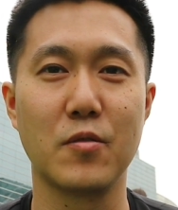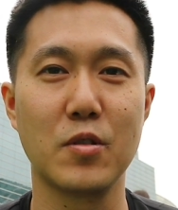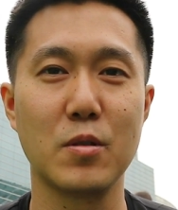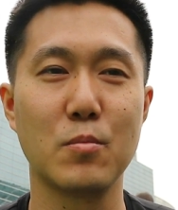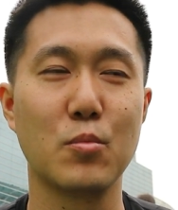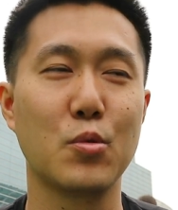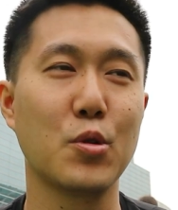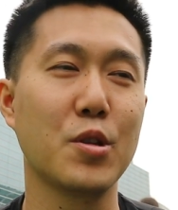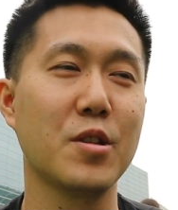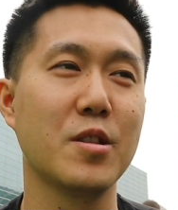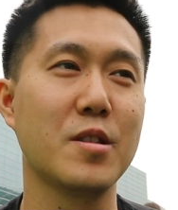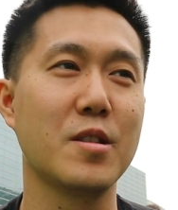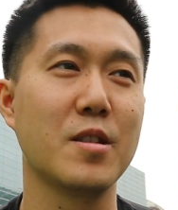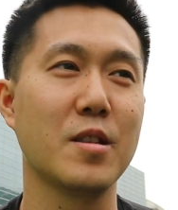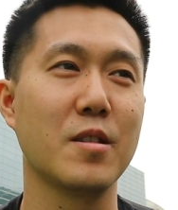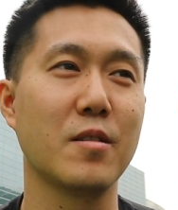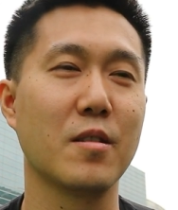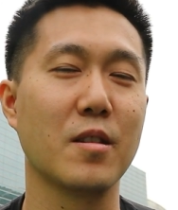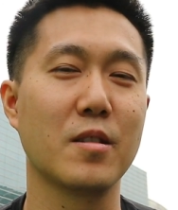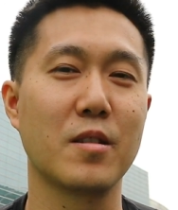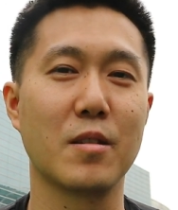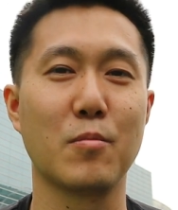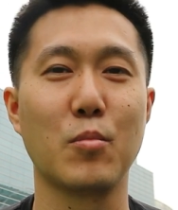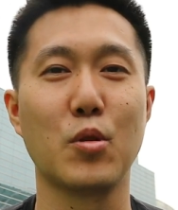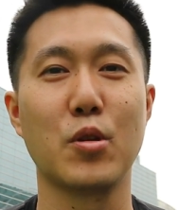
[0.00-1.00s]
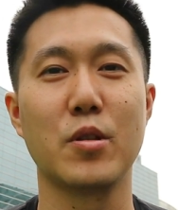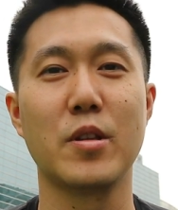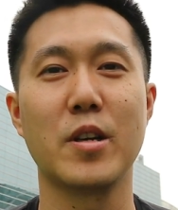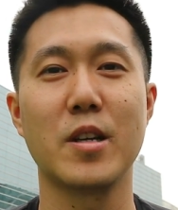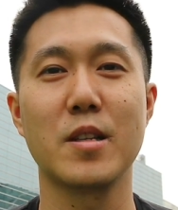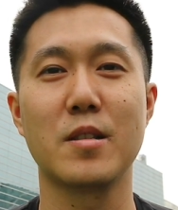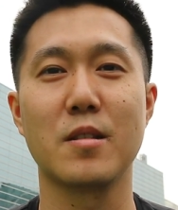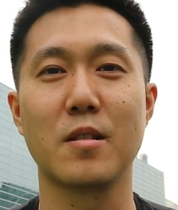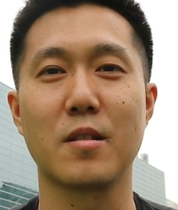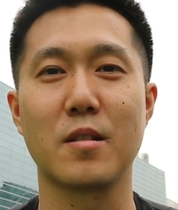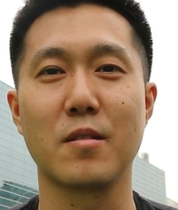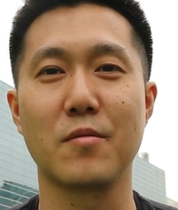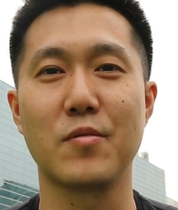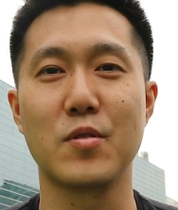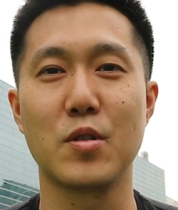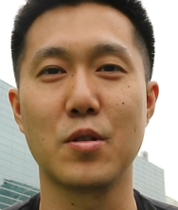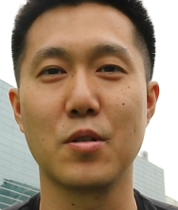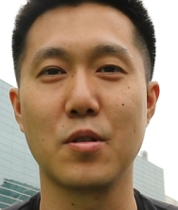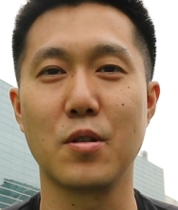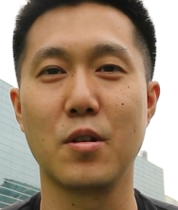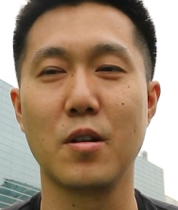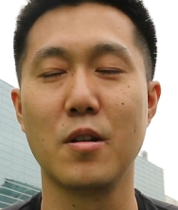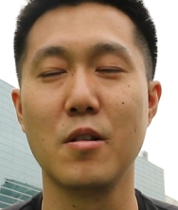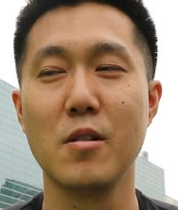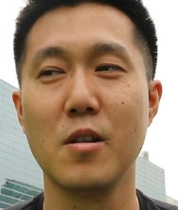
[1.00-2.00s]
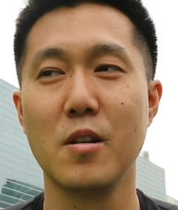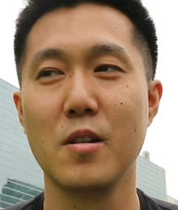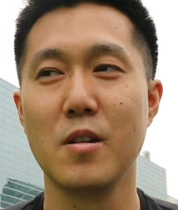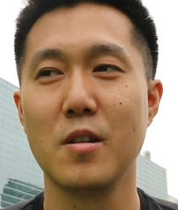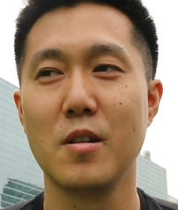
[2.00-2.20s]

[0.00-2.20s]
Вы будете наблюдать это все